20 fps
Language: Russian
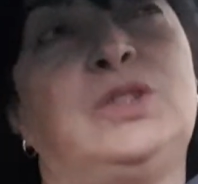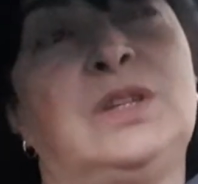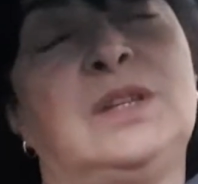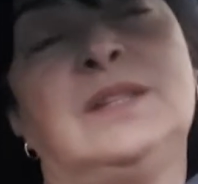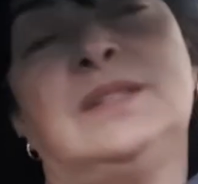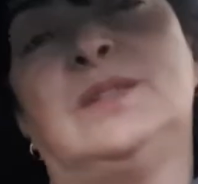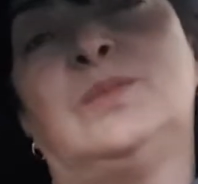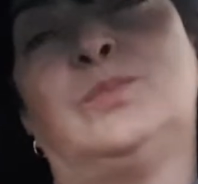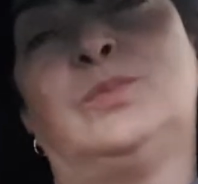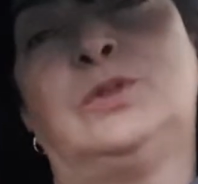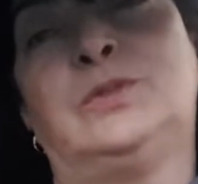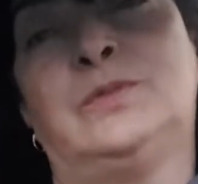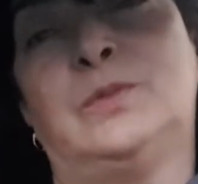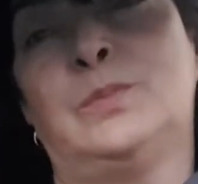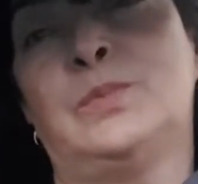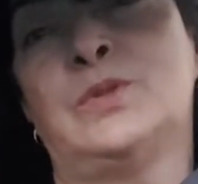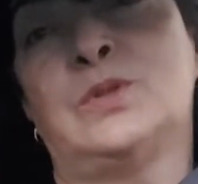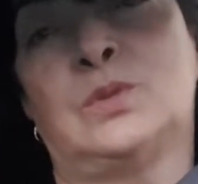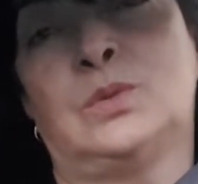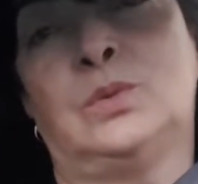третий будет
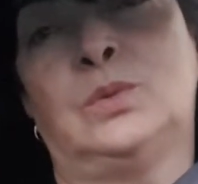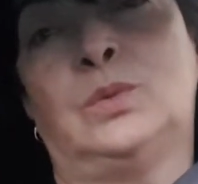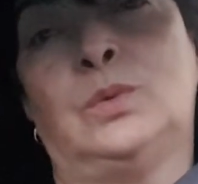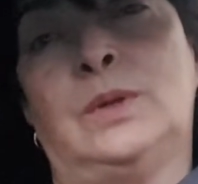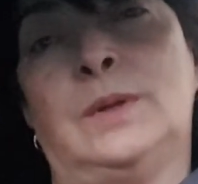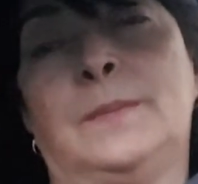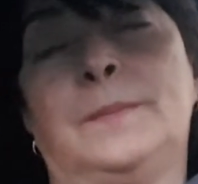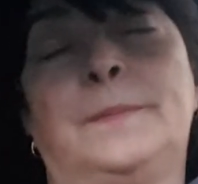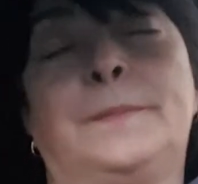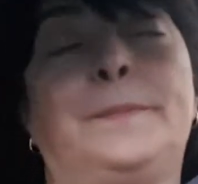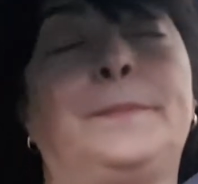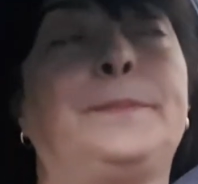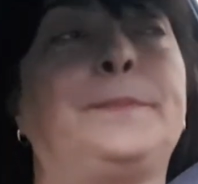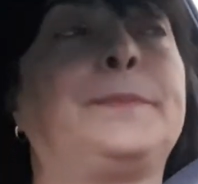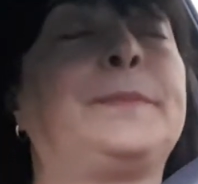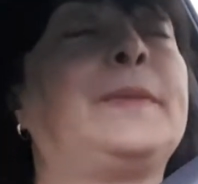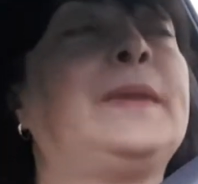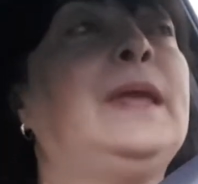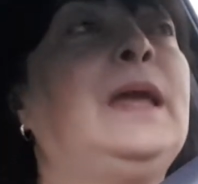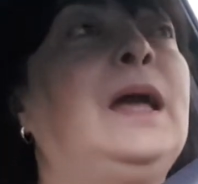выпускной.
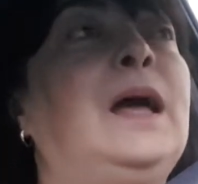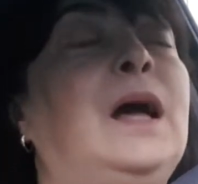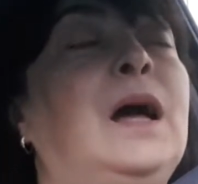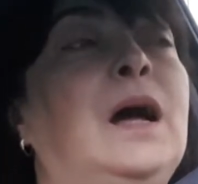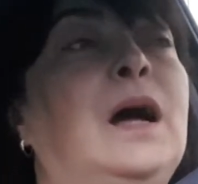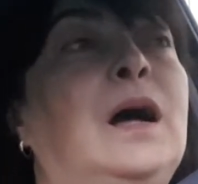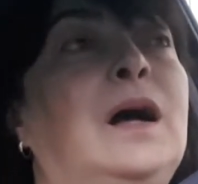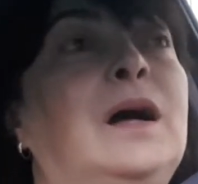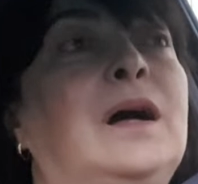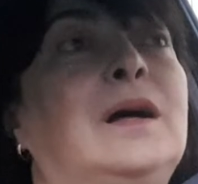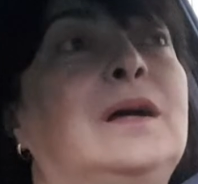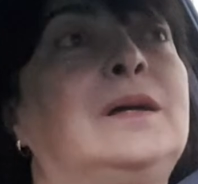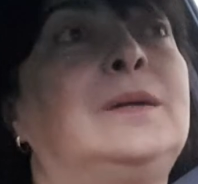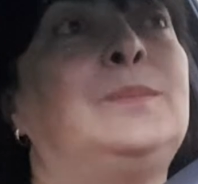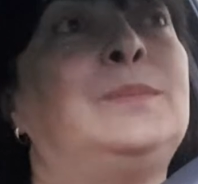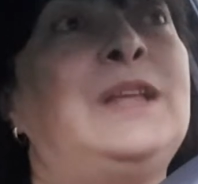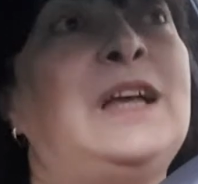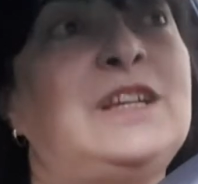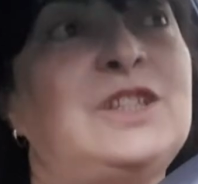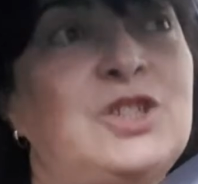А
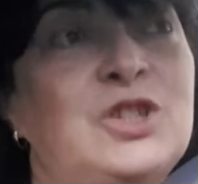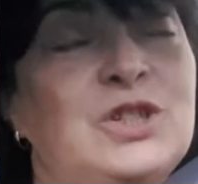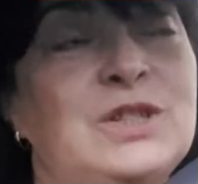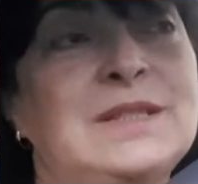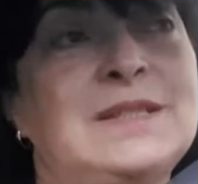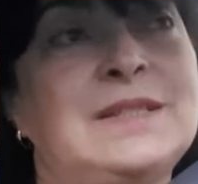младший